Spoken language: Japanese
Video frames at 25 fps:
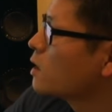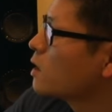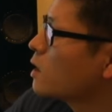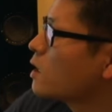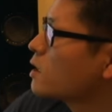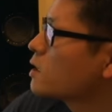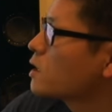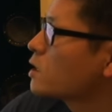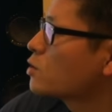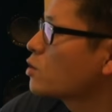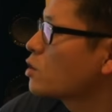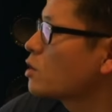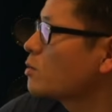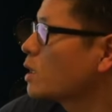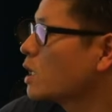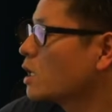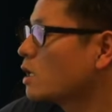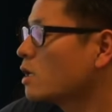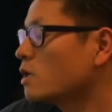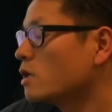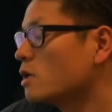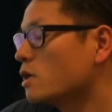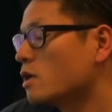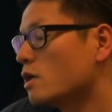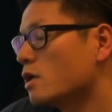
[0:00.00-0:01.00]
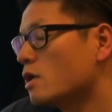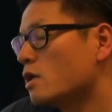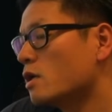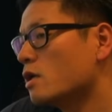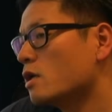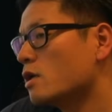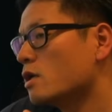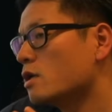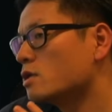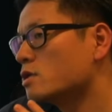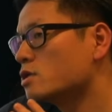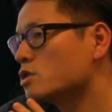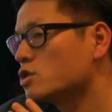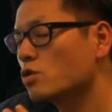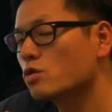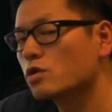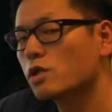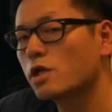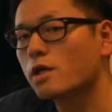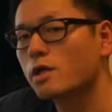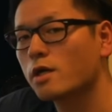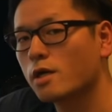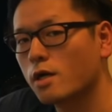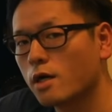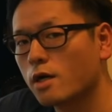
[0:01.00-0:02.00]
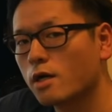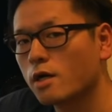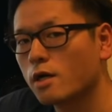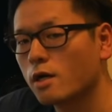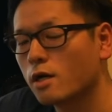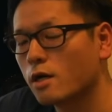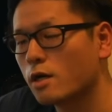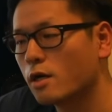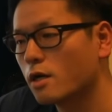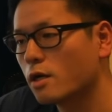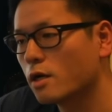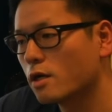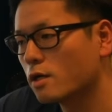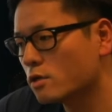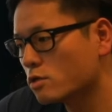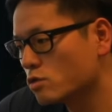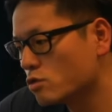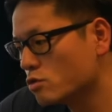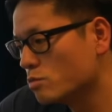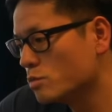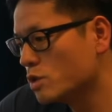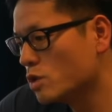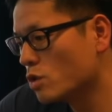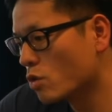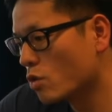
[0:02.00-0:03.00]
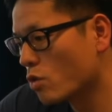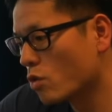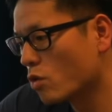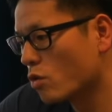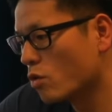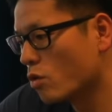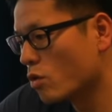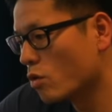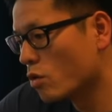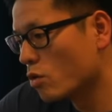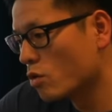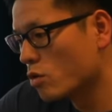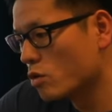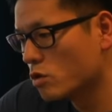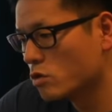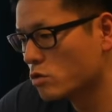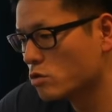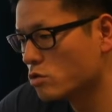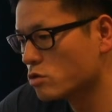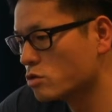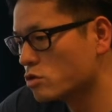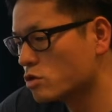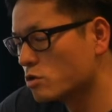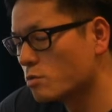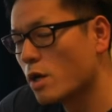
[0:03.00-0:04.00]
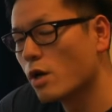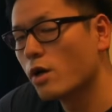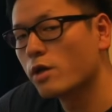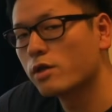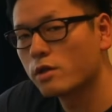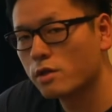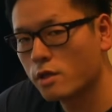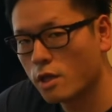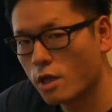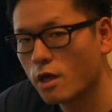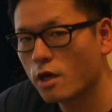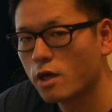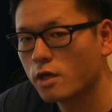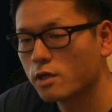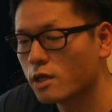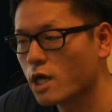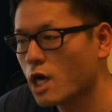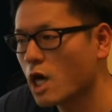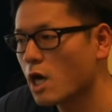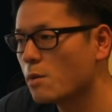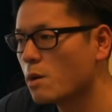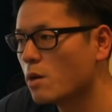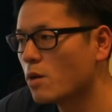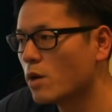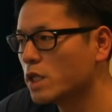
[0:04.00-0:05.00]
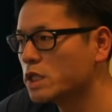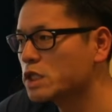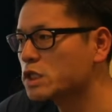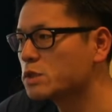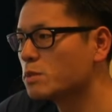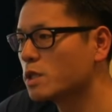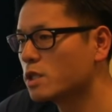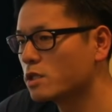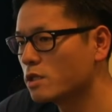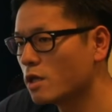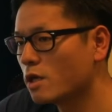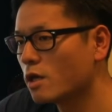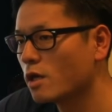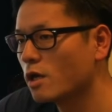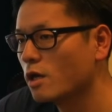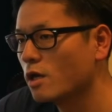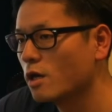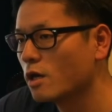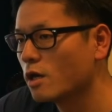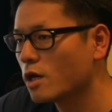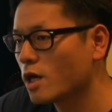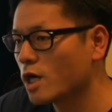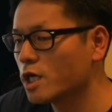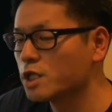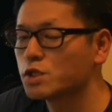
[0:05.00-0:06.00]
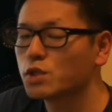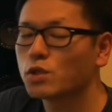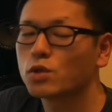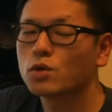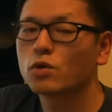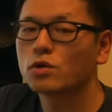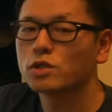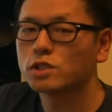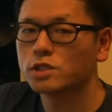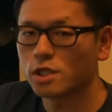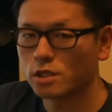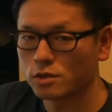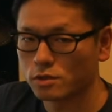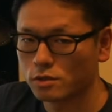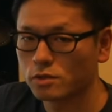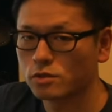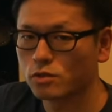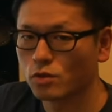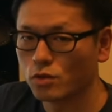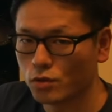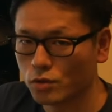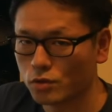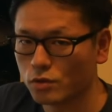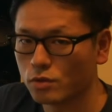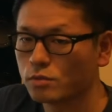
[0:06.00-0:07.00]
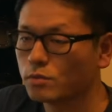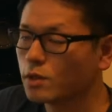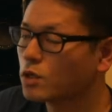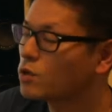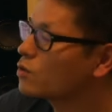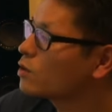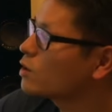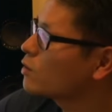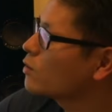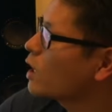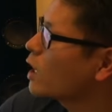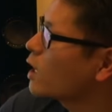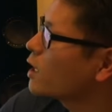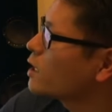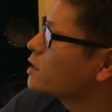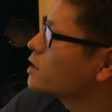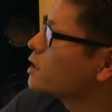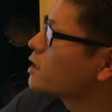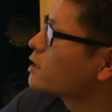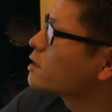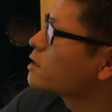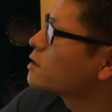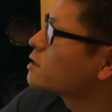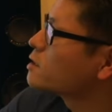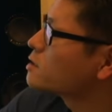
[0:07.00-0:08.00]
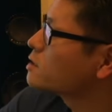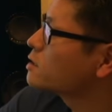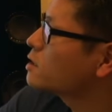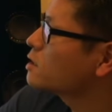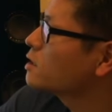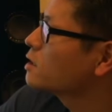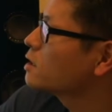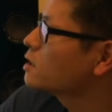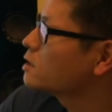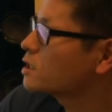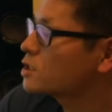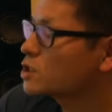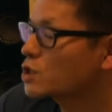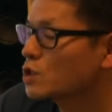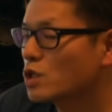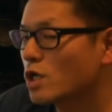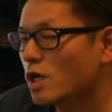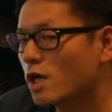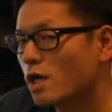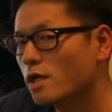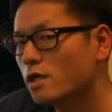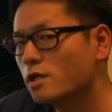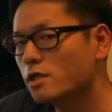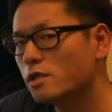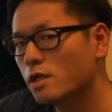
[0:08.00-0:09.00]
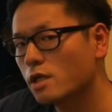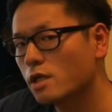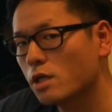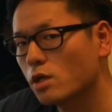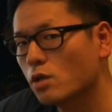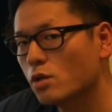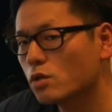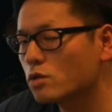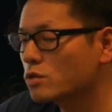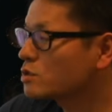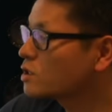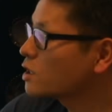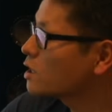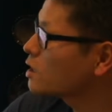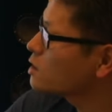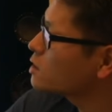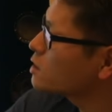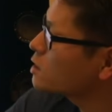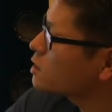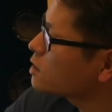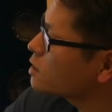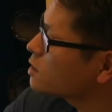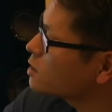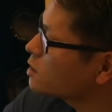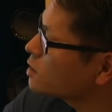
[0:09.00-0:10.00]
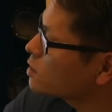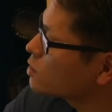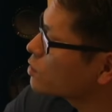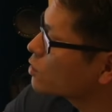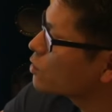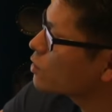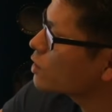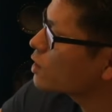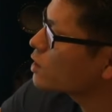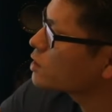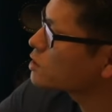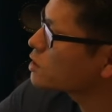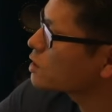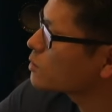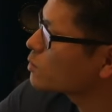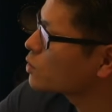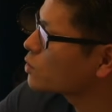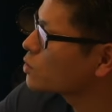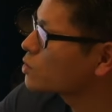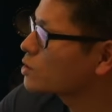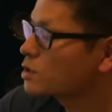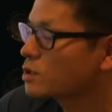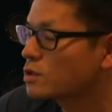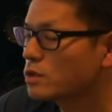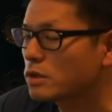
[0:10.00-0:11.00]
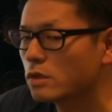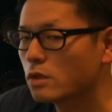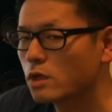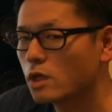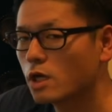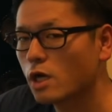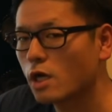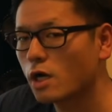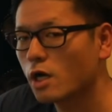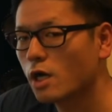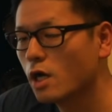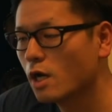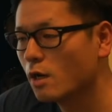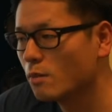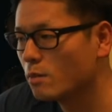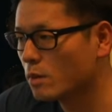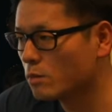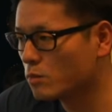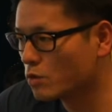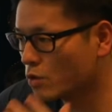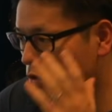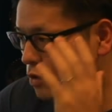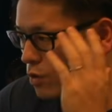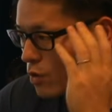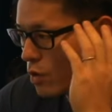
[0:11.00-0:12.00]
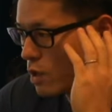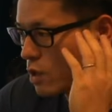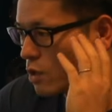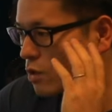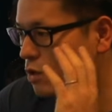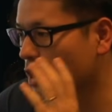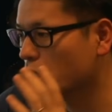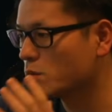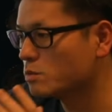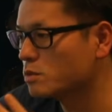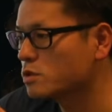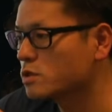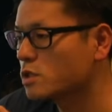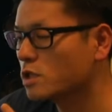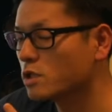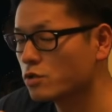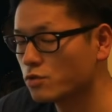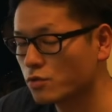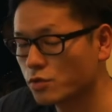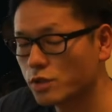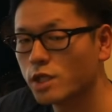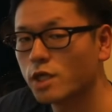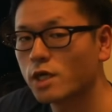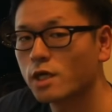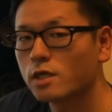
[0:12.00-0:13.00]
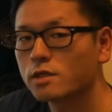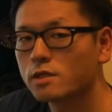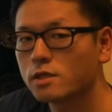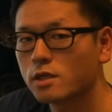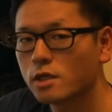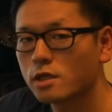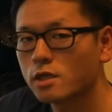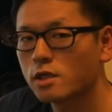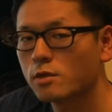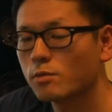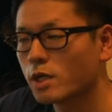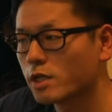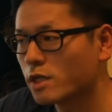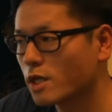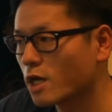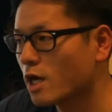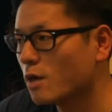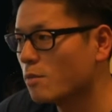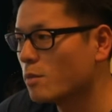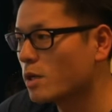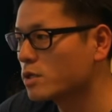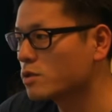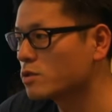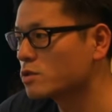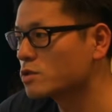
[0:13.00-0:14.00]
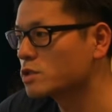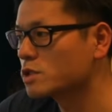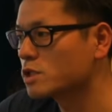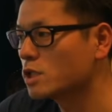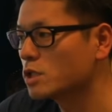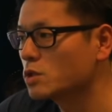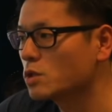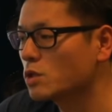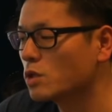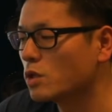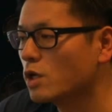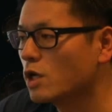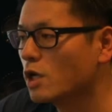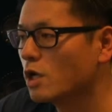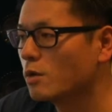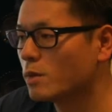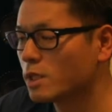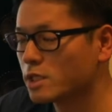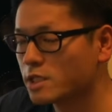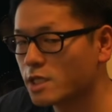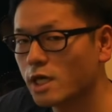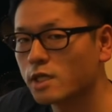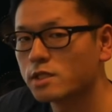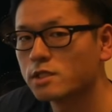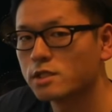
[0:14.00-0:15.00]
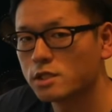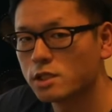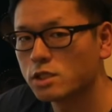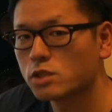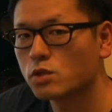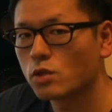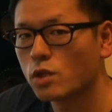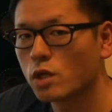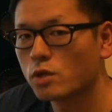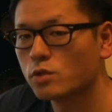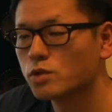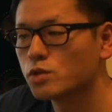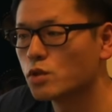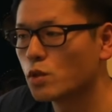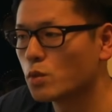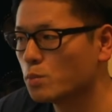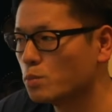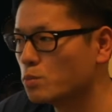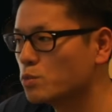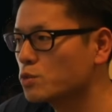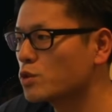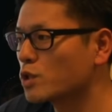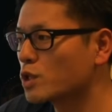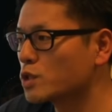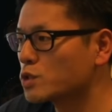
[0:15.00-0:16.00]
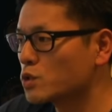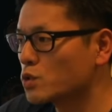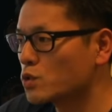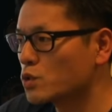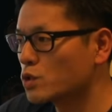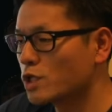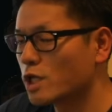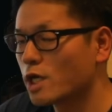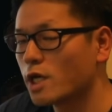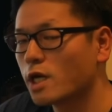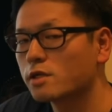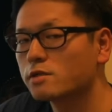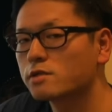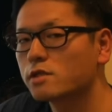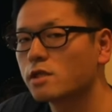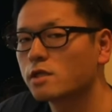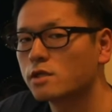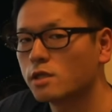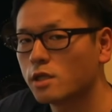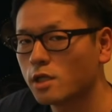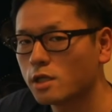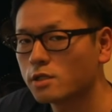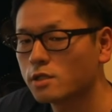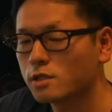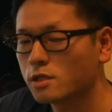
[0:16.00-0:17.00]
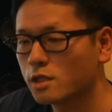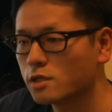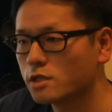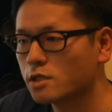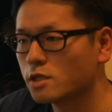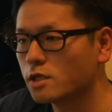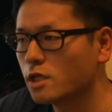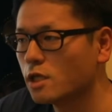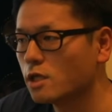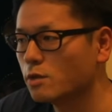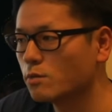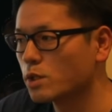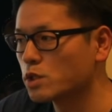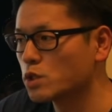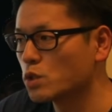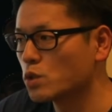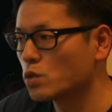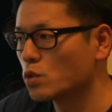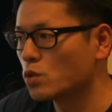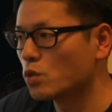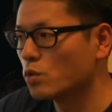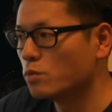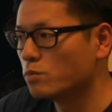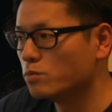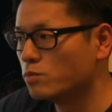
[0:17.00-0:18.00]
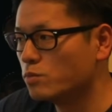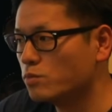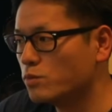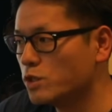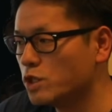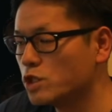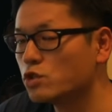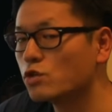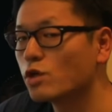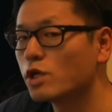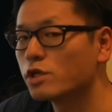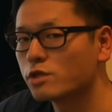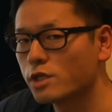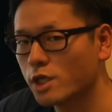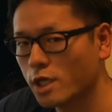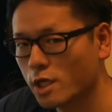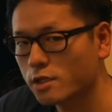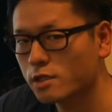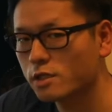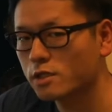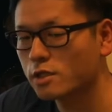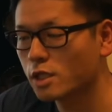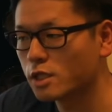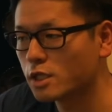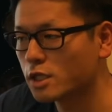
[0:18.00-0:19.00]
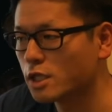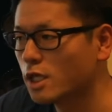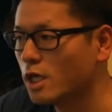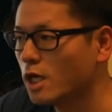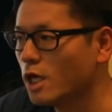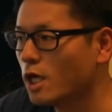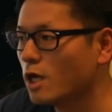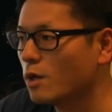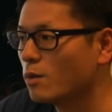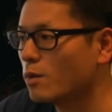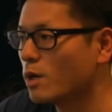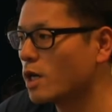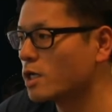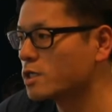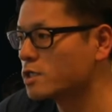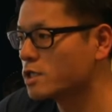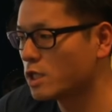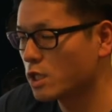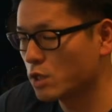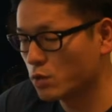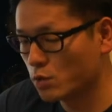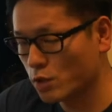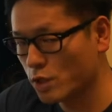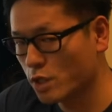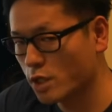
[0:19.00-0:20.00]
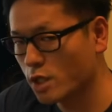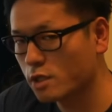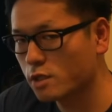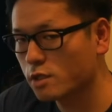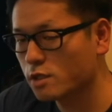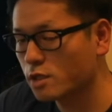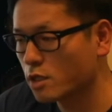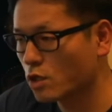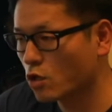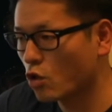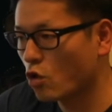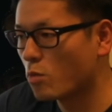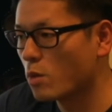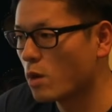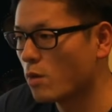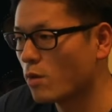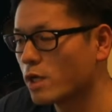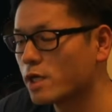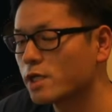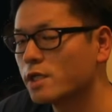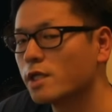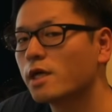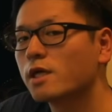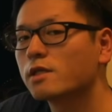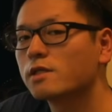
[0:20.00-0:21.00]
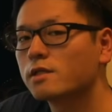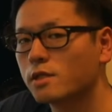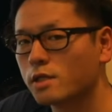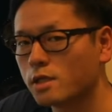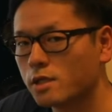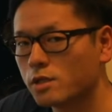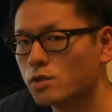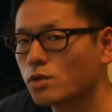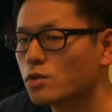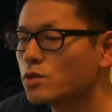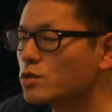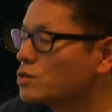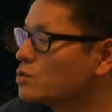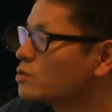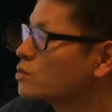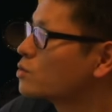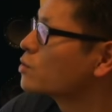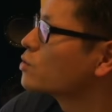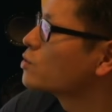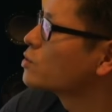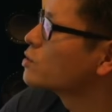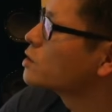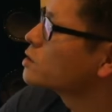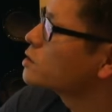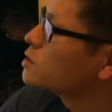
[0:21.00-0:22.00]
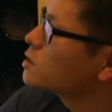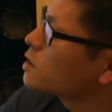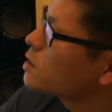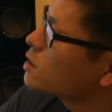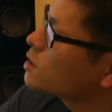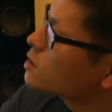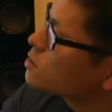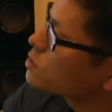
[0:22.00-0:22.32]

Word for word: 例えば、少年が海をこうぐるぐる回って仲間を集めて海賊王になるという、これはアイデアなんですね。で、そのアイアを具体的に表現したものっていうのが、麦わらをかぶったルフィであったり、仲間としての、サンジとかウソップとかそういうキャラクターであったり、そのビジュアルであったり、セリフであったり、小回りであったりというところですね。